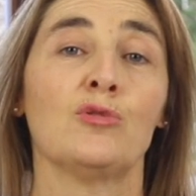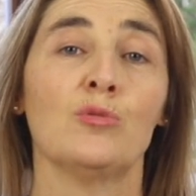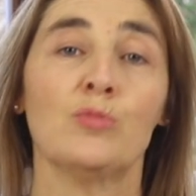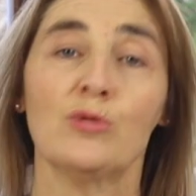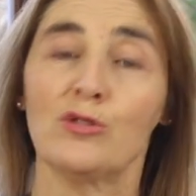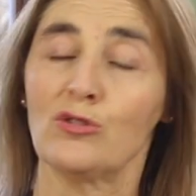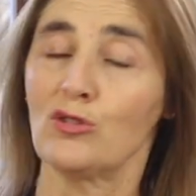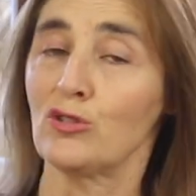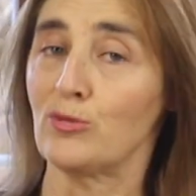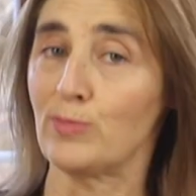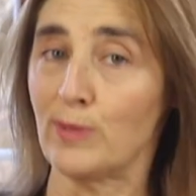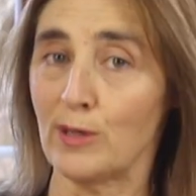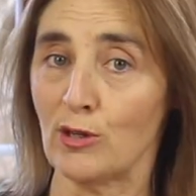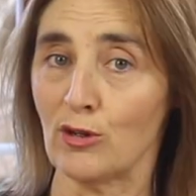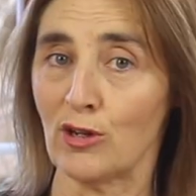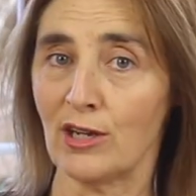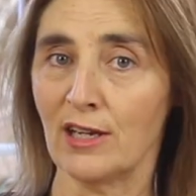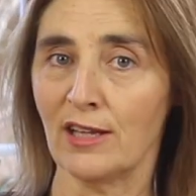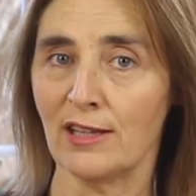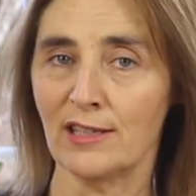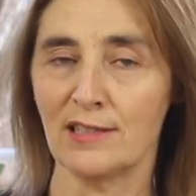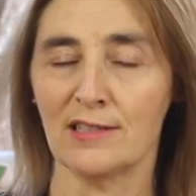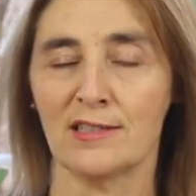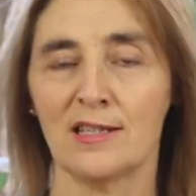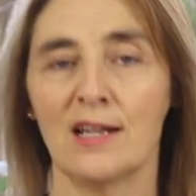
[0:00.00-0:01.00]
supuesto, supuesto espero que
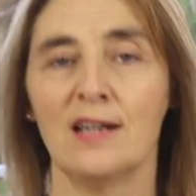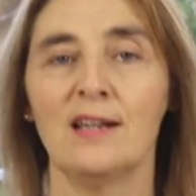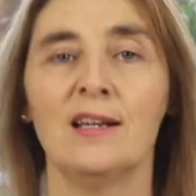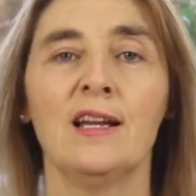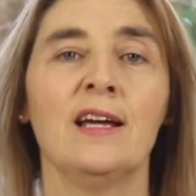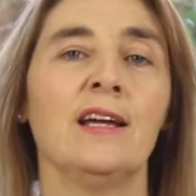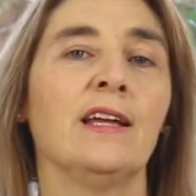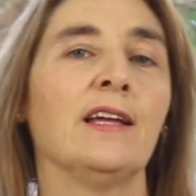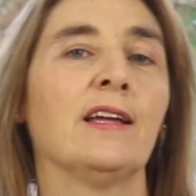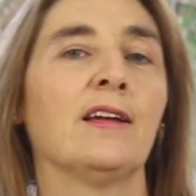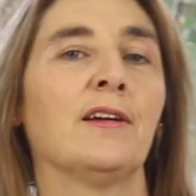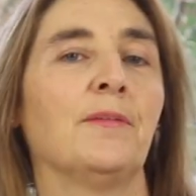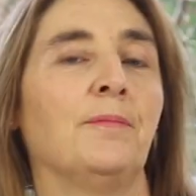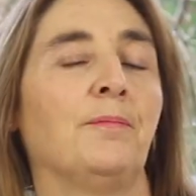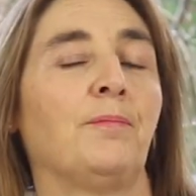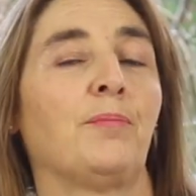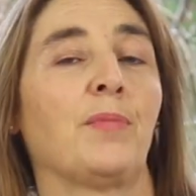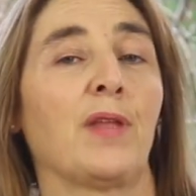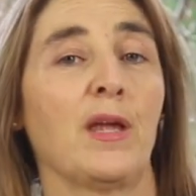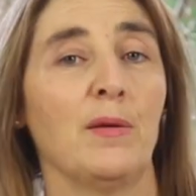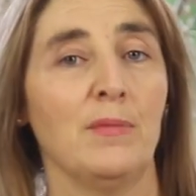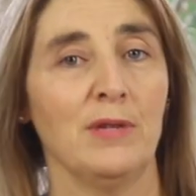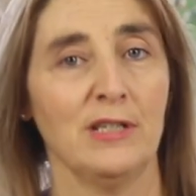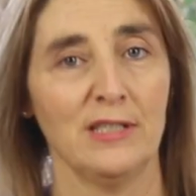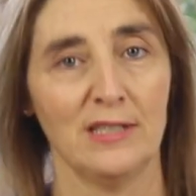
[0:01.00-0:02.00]
le deis al like,
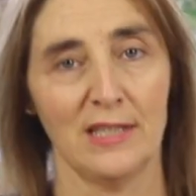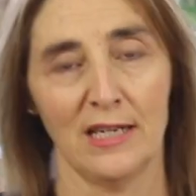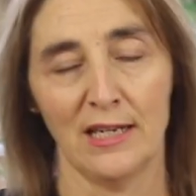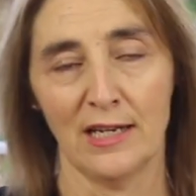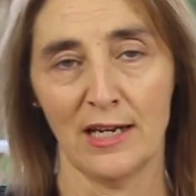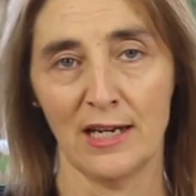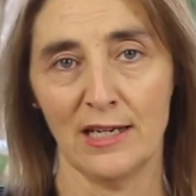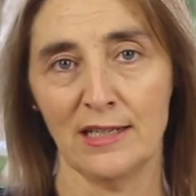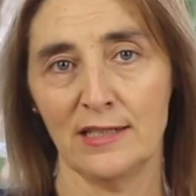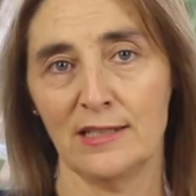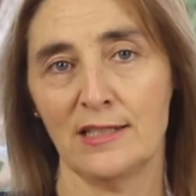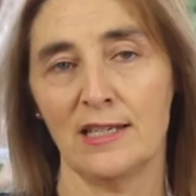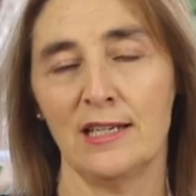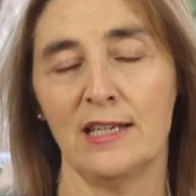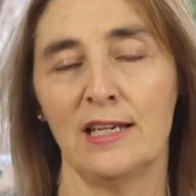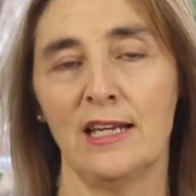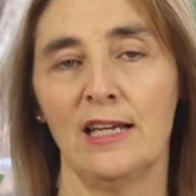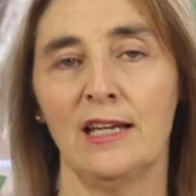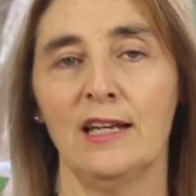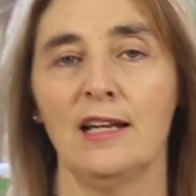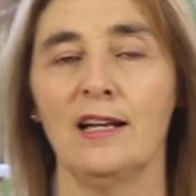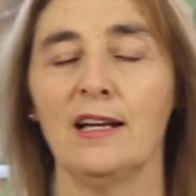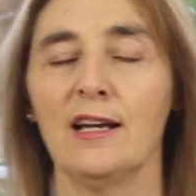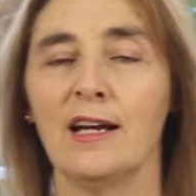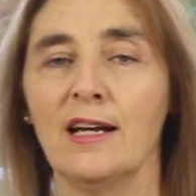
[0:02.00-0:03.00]
que me sigáis en
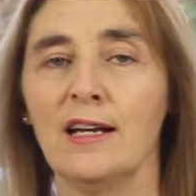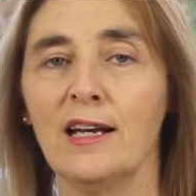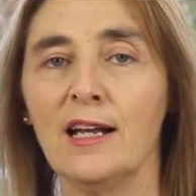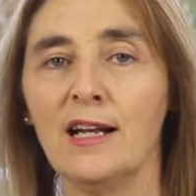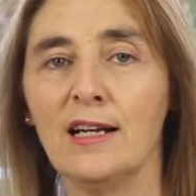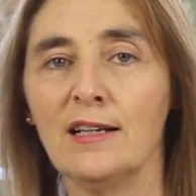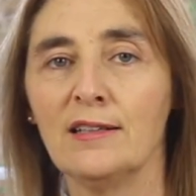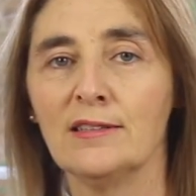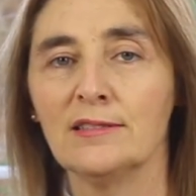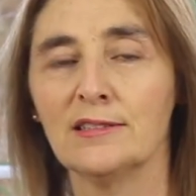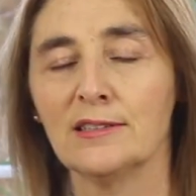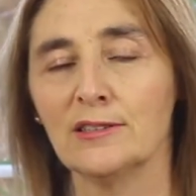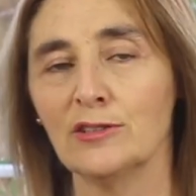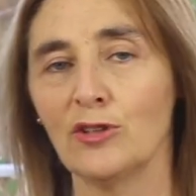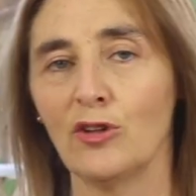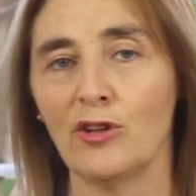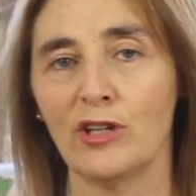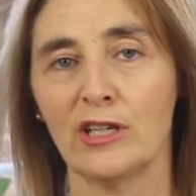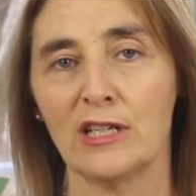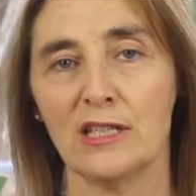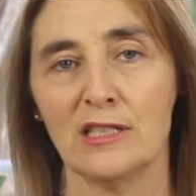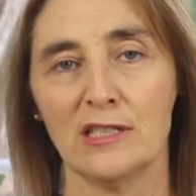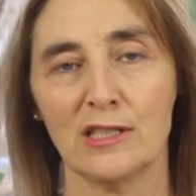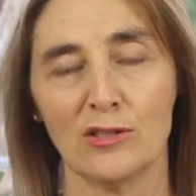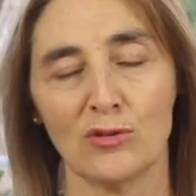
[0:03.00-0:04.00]
el canal, que no
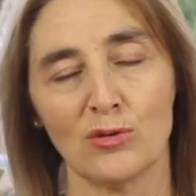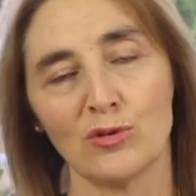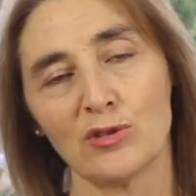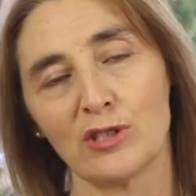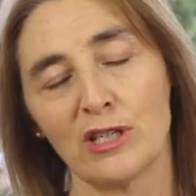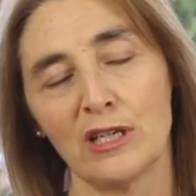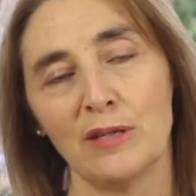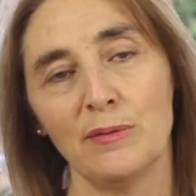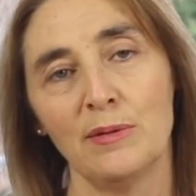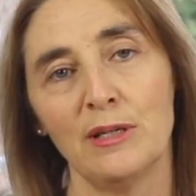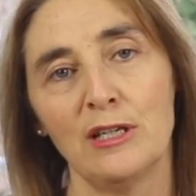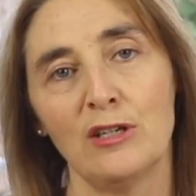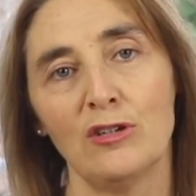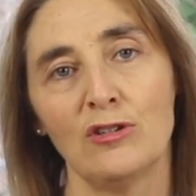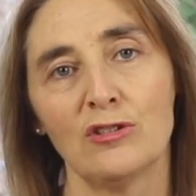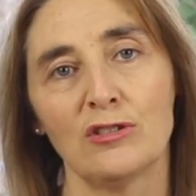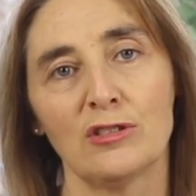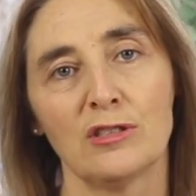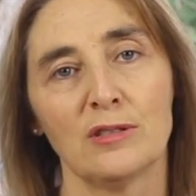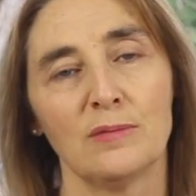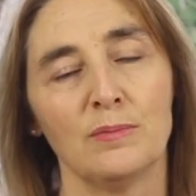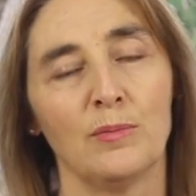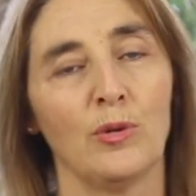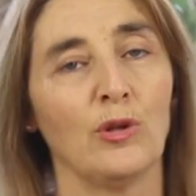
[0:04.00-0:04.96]
dejéis de suscribiros,